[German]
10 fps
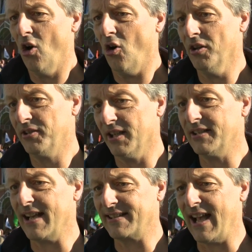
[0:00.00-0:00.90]
Und
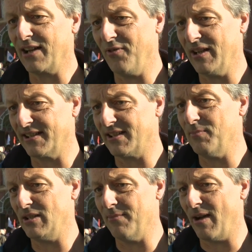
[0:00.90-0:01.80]
äh, da sagen wir, das
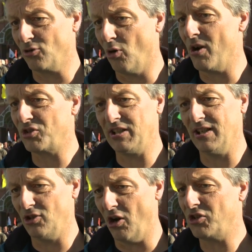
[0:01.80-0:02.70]
ist mit dem
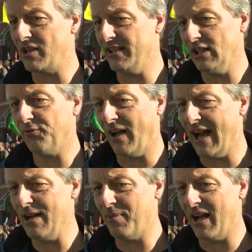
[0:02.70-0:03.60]
Atomausstieg in Deutschland nicht
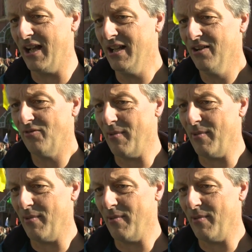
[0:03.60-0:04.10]
vereinbar,